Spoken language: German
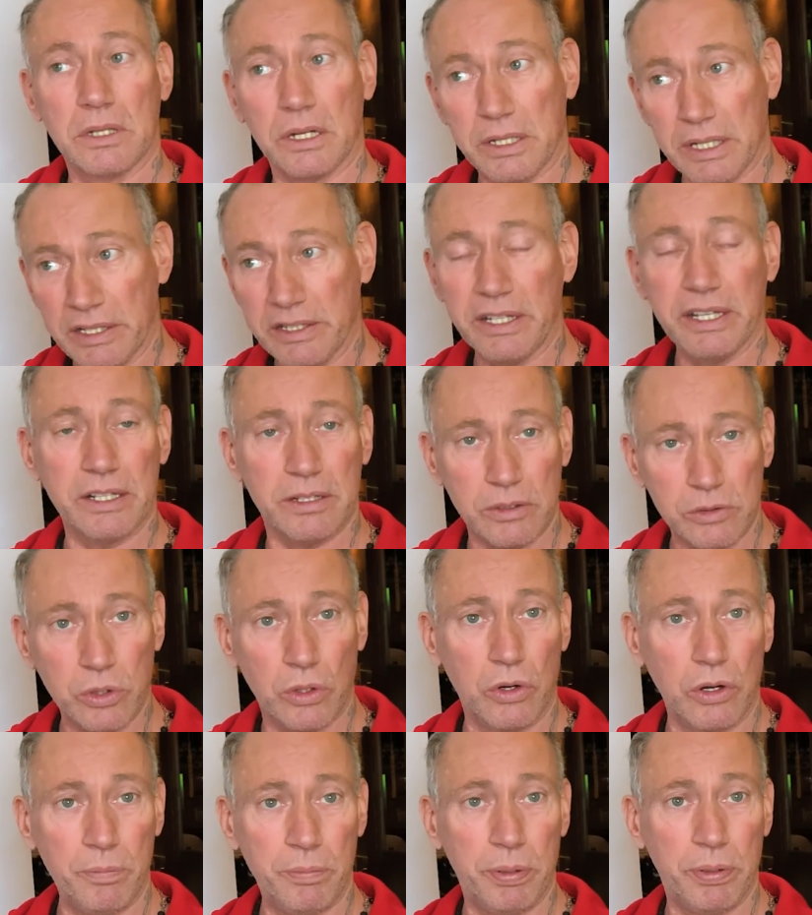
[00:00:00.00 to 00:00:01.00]
Da kann jeder
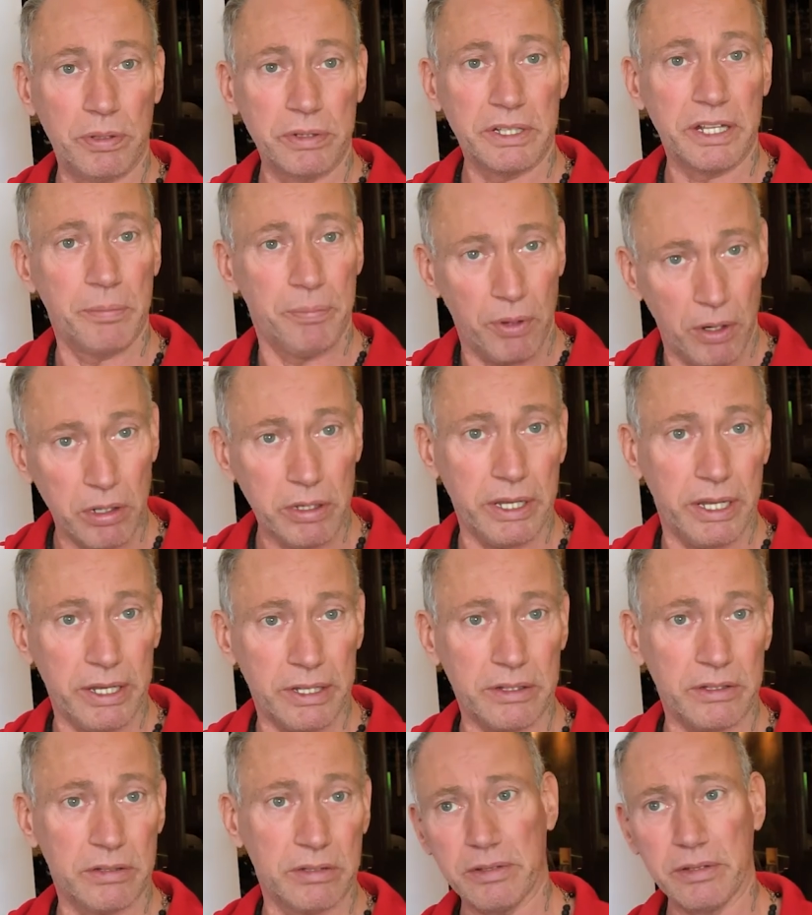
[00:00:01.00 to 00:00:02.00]
Drop, der Bock
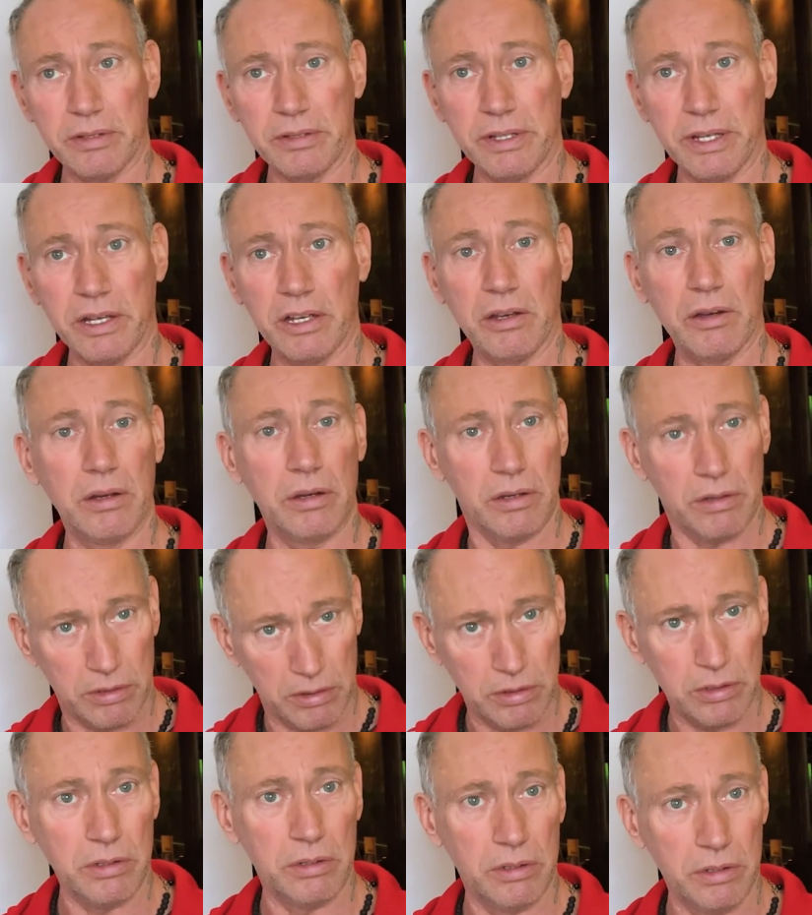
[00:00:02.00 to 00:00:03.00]
hat, der
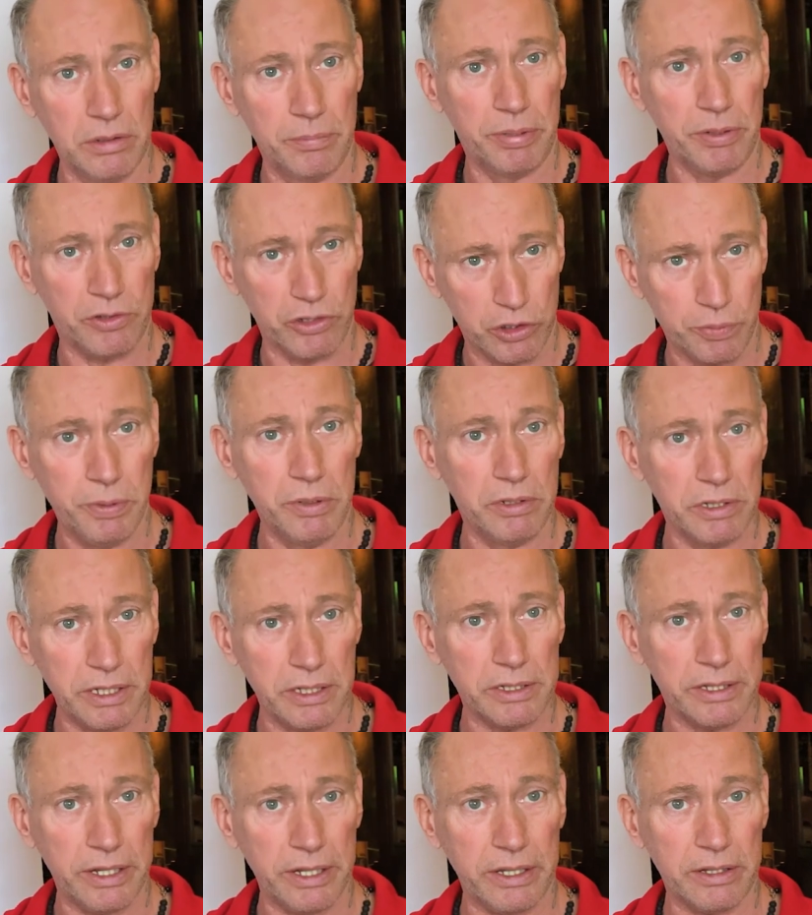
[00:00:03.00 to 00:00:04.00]
äh, ein bisschen
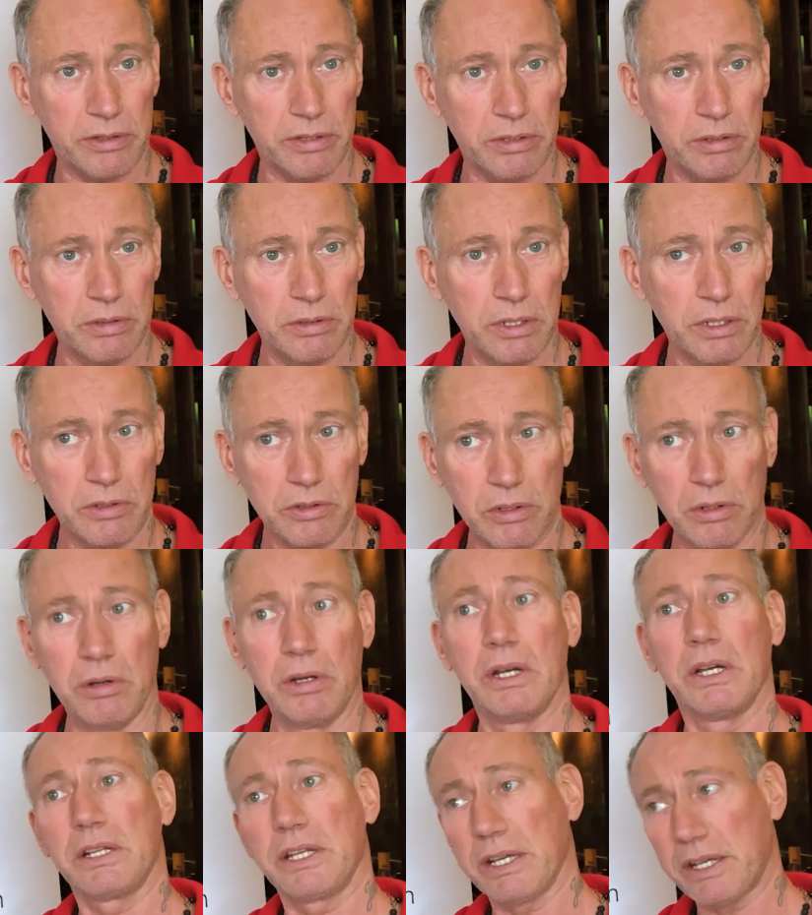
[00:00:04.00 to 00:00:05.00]
Spielgeld hat, so,
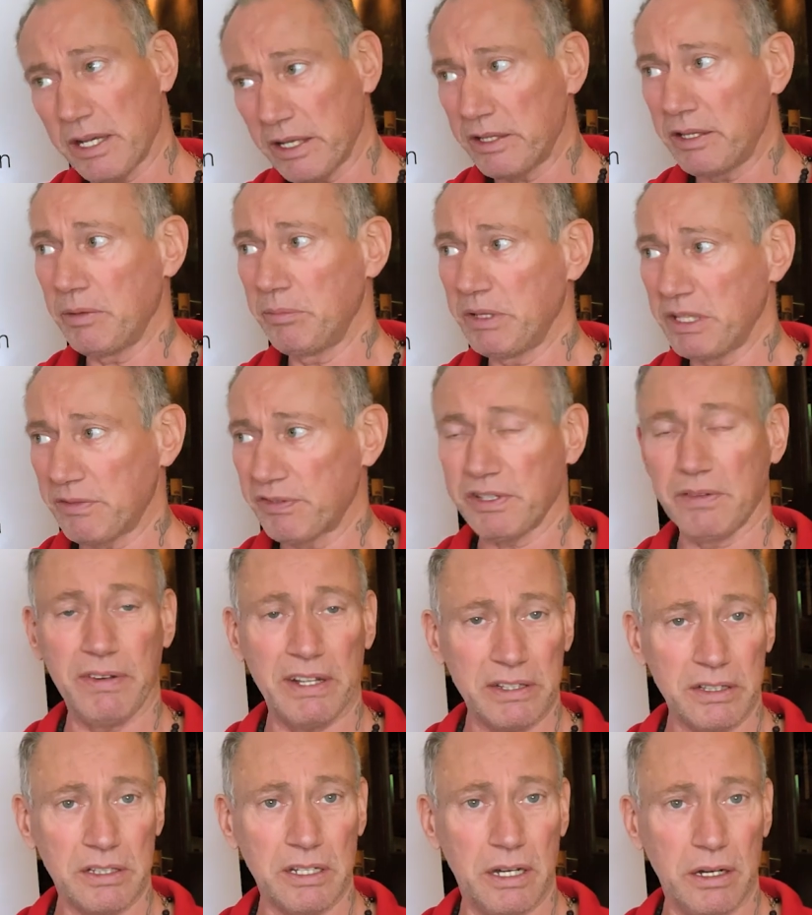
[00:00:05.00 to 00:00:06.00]
der kann hier mit auf der
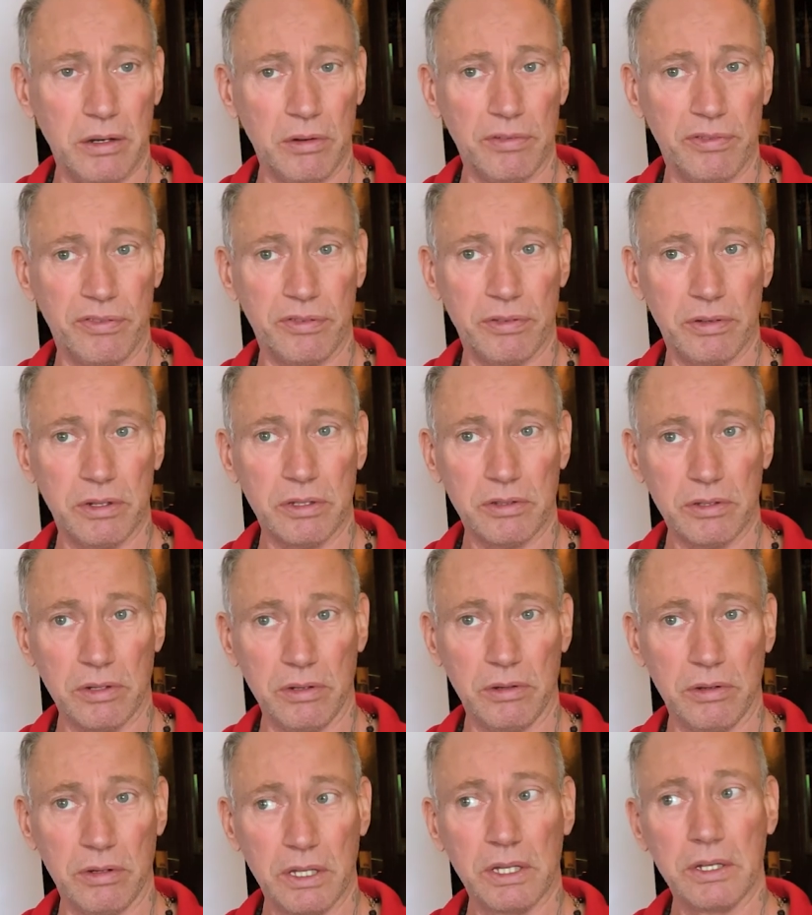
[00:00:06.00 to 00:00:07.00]
Wand drauf.
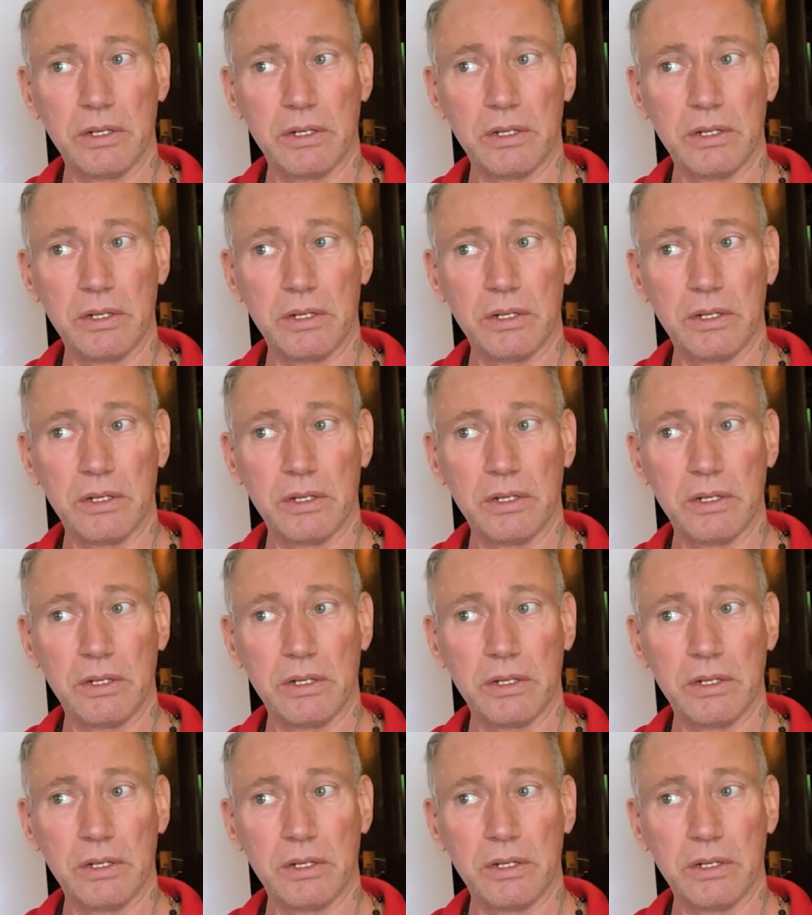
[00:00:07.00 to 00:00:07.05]
So.